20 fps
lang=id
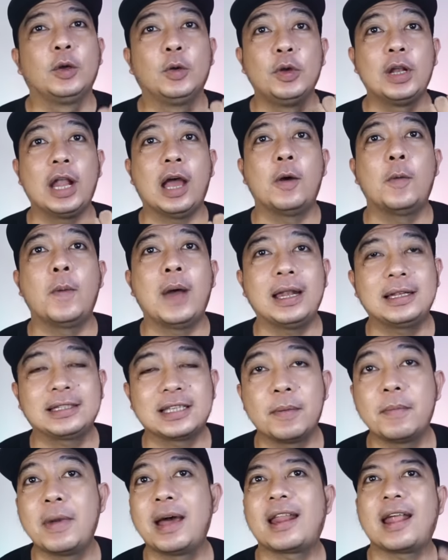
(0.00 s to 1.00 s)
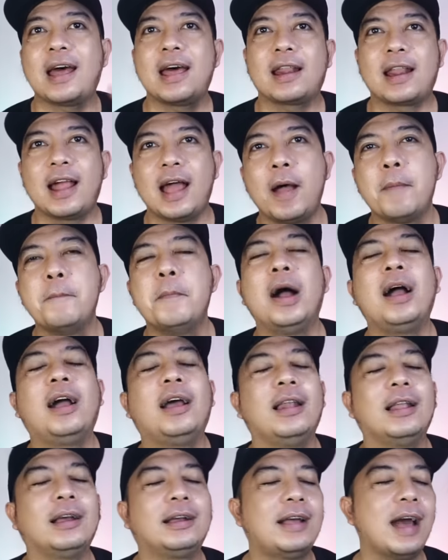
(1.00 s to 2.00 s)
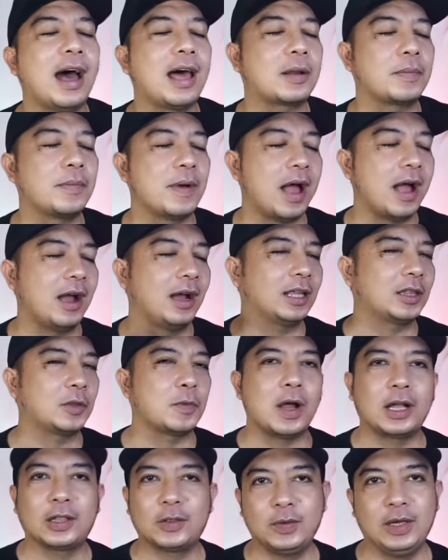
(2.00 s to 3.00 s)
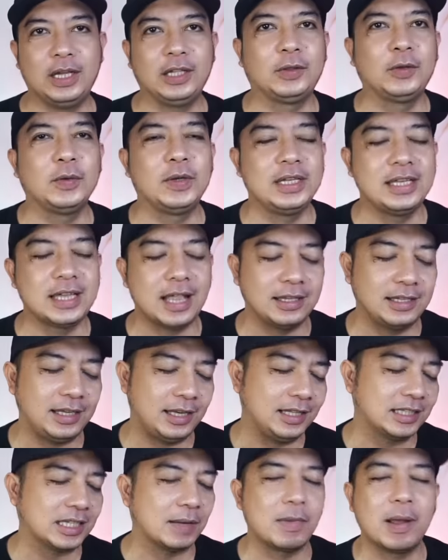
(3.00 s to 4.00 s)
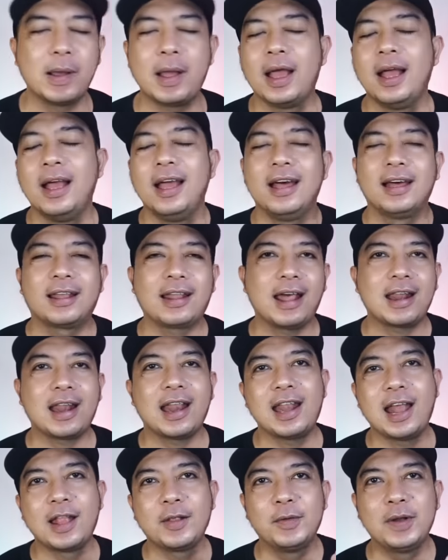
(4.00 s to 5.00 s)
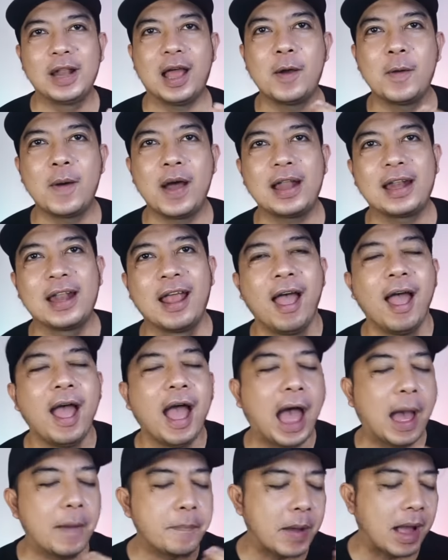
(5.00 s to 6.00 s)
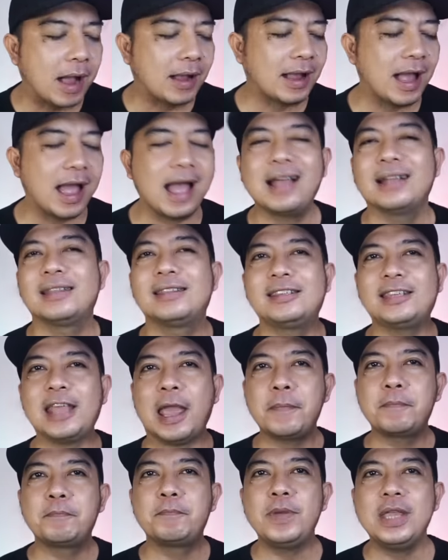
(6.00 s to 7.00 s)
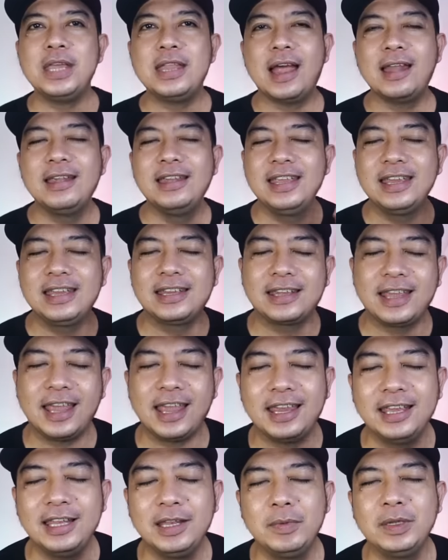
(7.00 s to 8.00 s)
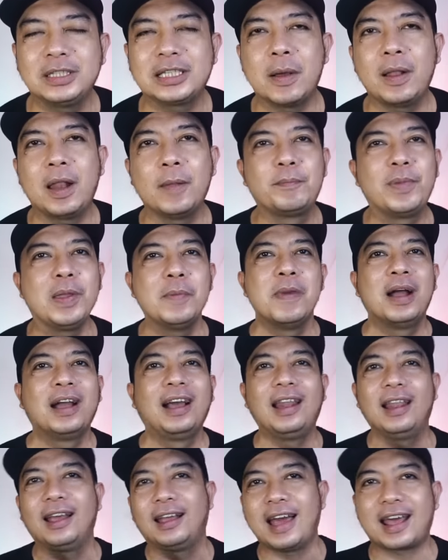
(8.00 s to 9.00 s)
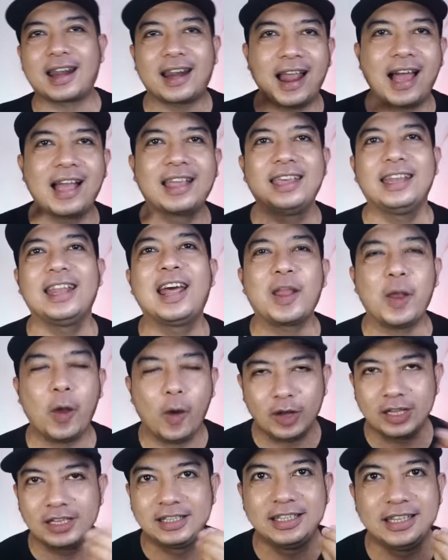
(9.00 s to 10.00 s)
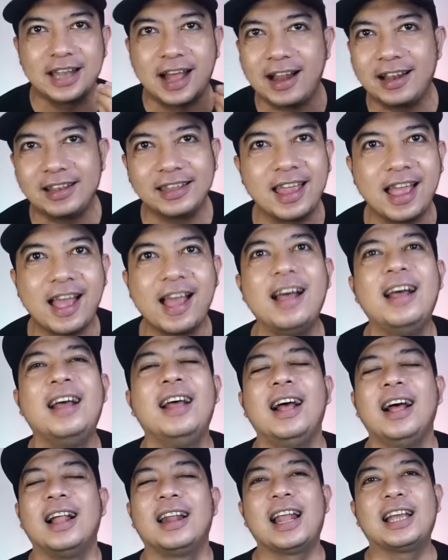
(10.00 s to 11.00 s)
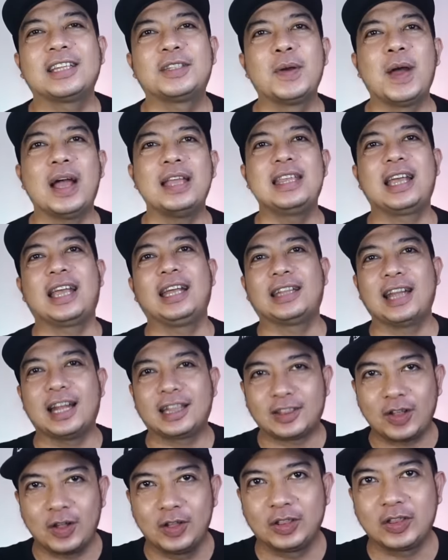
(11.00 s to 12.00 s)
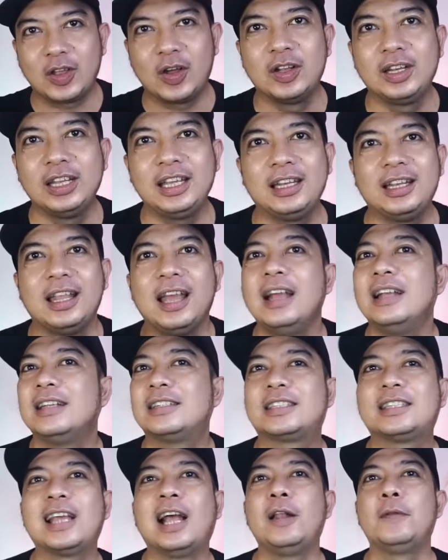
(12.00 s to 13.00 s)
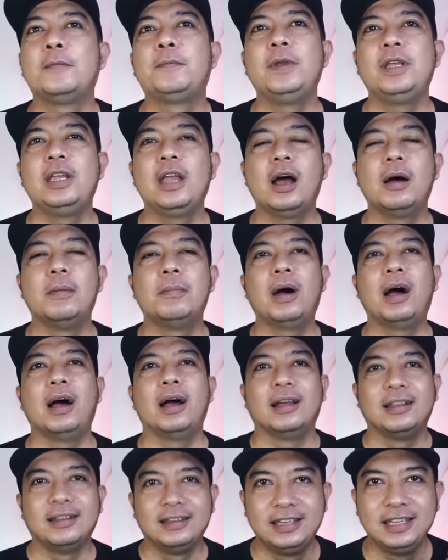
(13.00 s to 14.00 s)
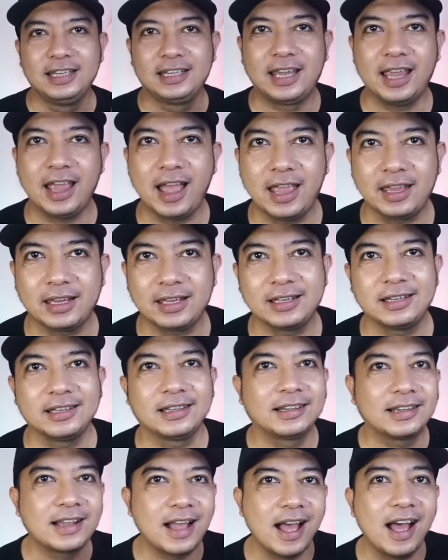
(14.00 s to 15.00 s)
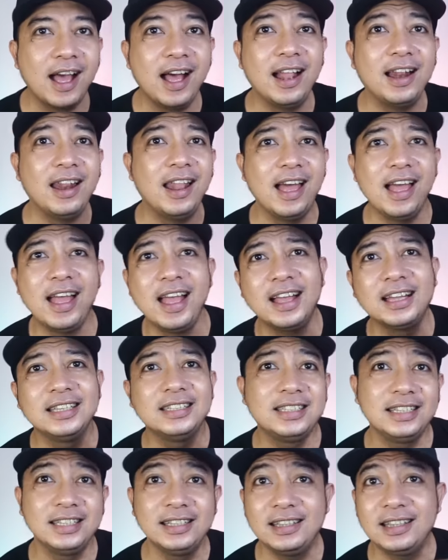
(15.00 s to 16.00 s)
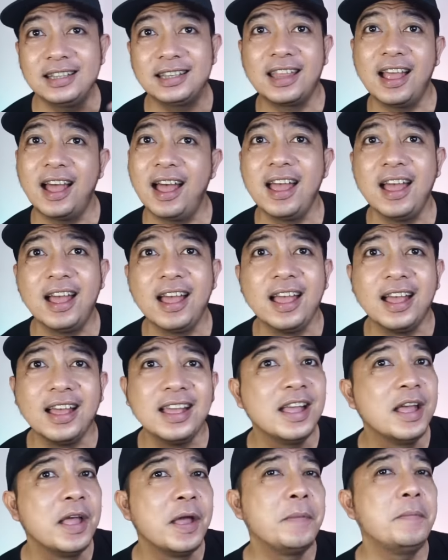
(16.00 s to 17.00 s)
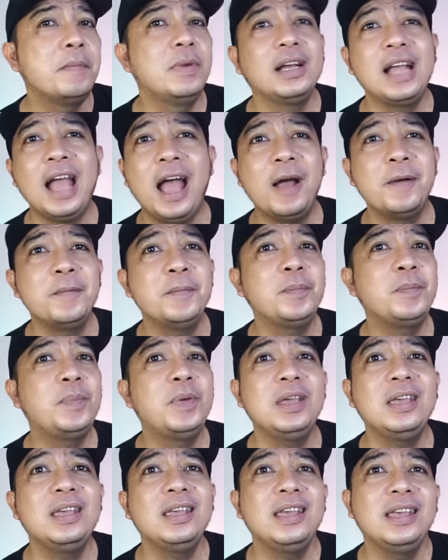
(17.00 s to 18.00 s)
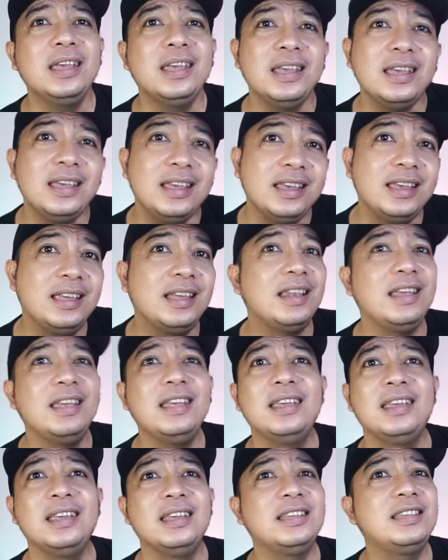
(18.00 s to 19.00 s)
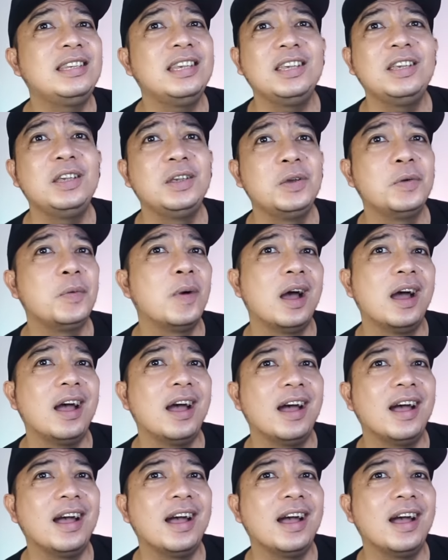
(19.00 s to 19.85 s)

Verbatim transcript: Gunawan sama Rara Menggelegar banget waktu itu dinyanyiin sama Rara dan Gunawan Apakah Cepi dan Dike ini bisa lebih menggelegar lagi dari originalnya? Langsung aja kita tontonin Selfie Yama Dike Icon Kala cinta menghampiri jiwa